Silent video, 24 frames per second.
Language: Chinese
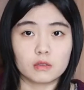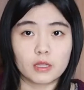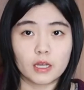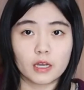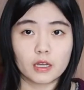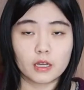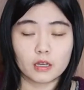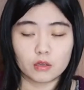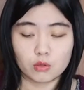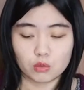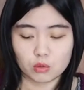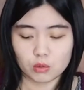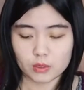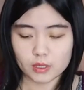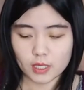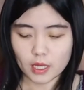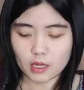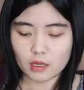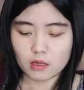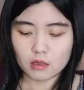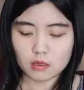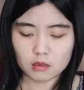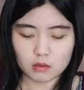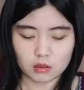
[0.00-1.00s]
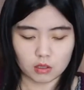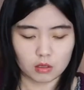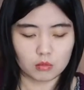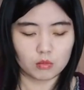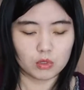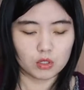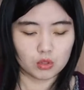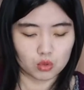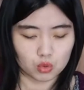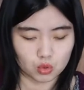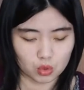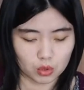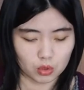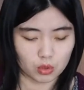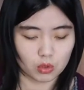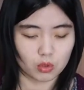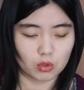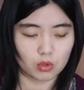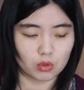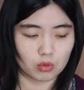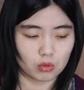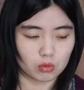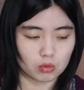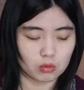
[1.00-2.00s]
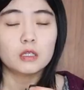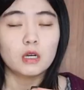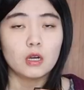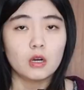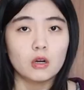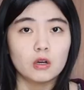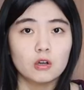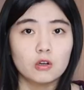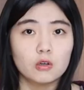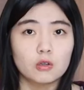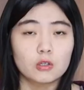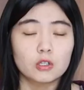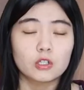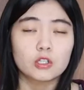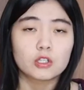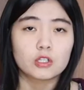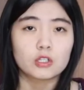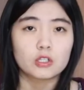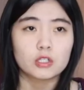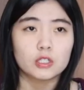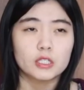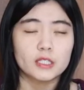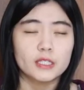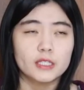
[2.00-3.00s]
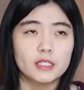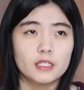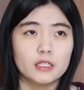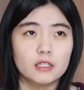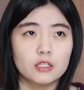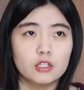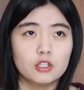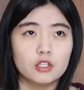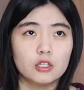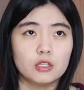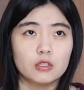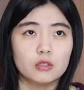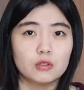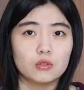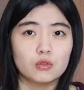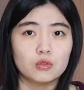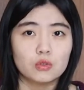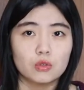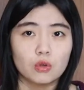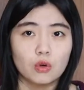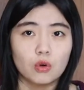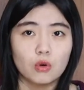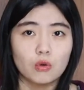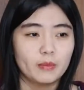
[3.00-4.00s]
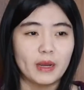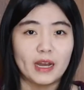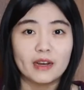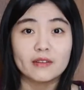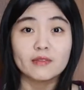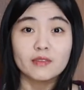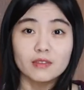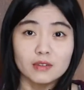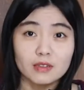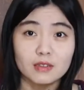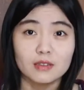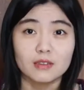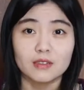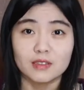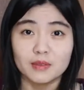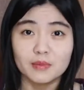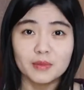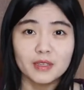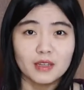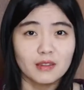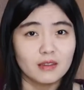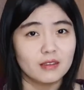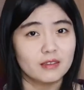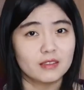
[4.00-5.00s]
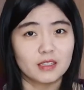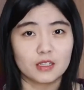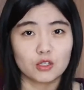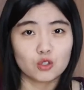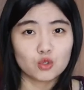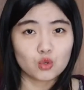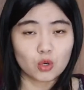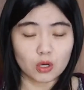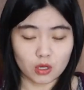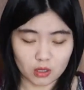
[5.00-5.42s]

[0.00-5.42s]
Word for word: 大概用三个柠檬左右，然后是切成那种八分之一片的形状，